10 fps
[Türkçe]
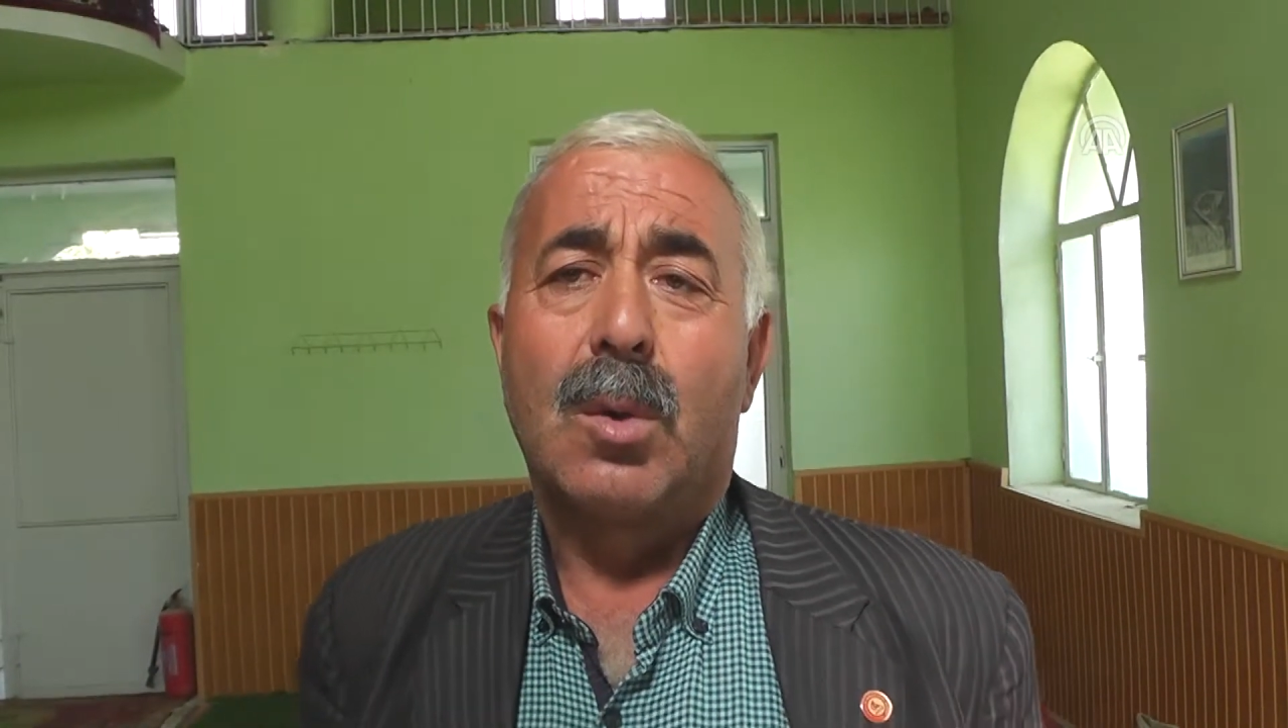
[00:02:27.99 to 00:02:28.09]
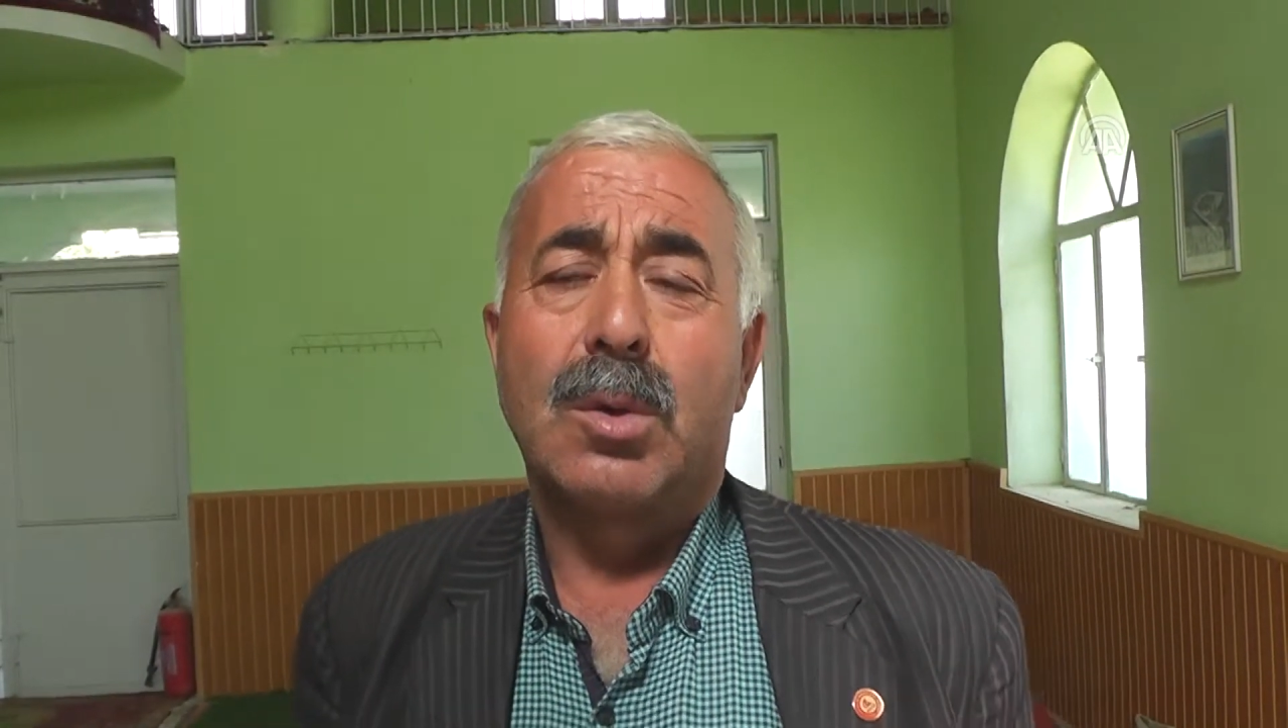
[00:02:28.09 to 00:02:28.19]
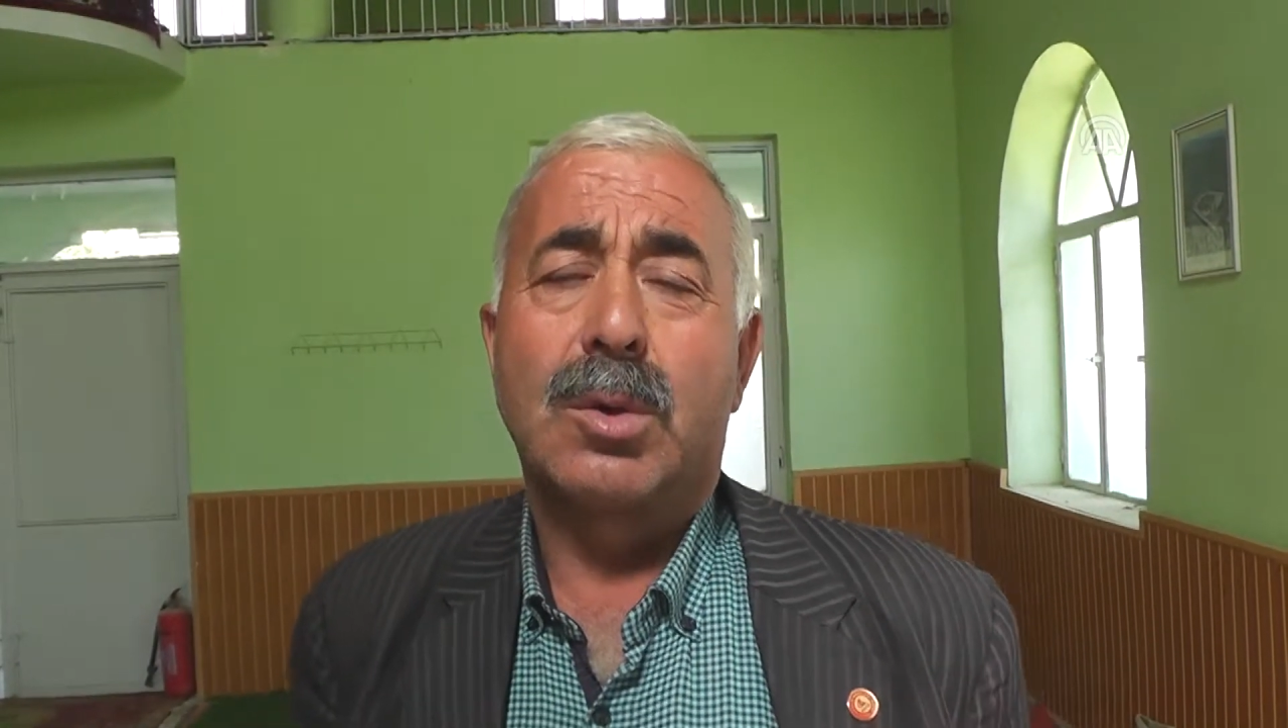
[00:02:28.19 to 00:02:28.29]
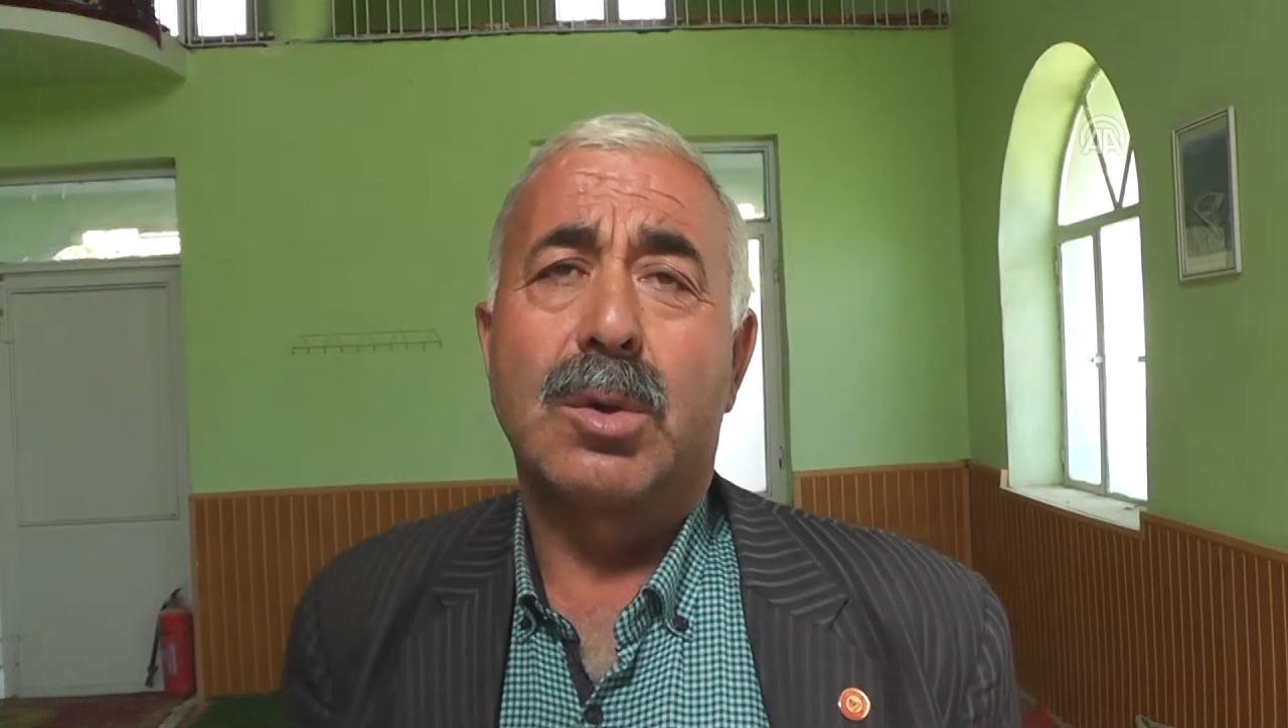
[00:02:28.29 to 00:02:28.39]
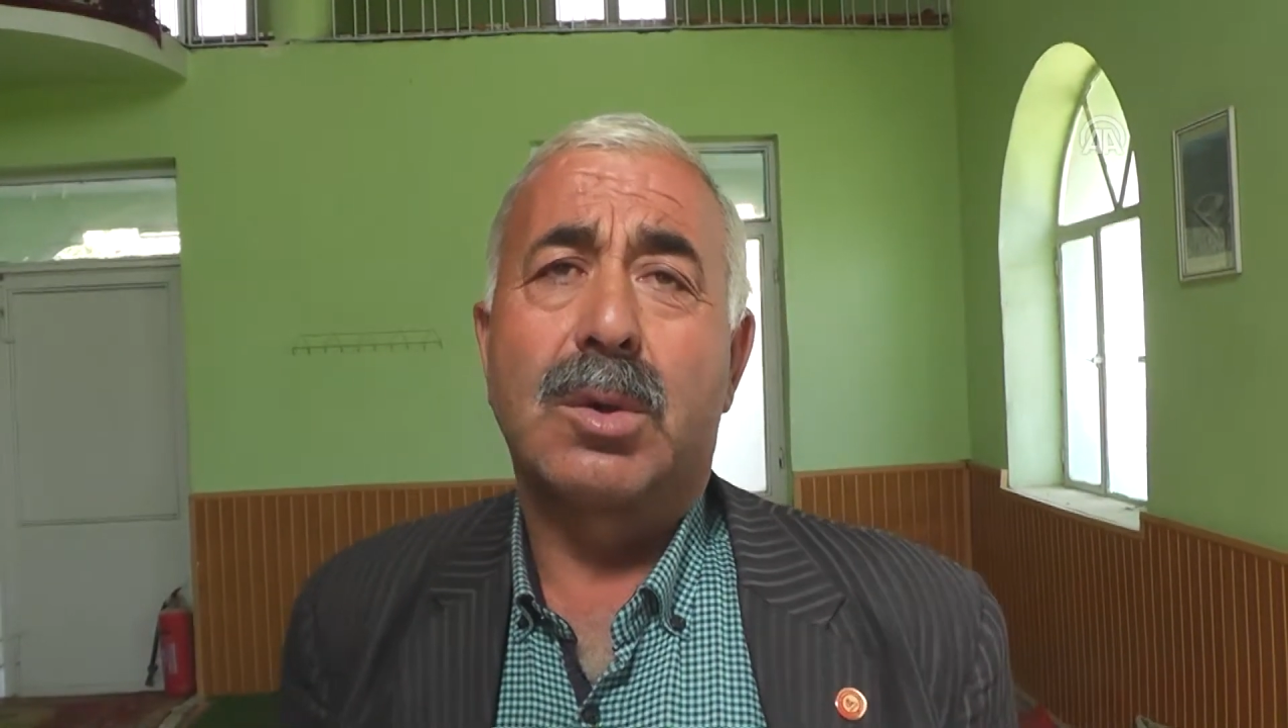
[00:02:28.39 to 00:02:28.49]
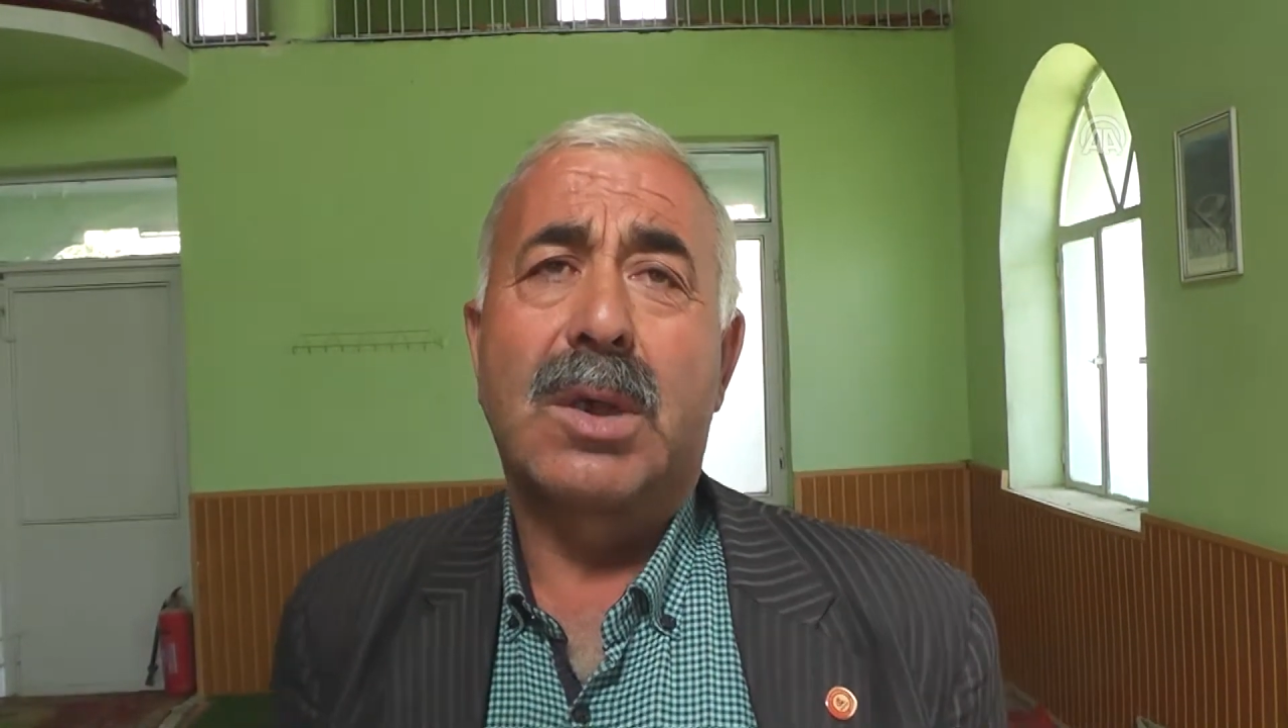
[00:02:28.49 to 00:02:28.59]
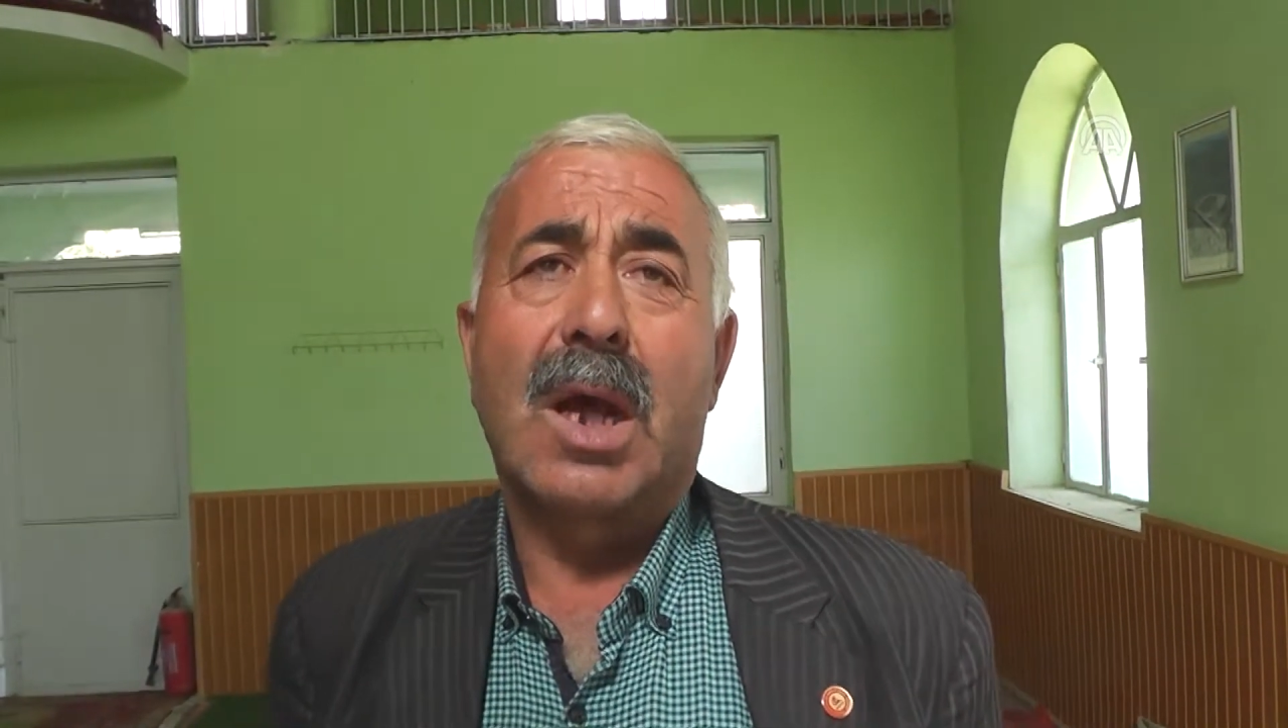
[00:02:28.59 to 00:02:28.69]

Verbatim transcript: soymuşlar?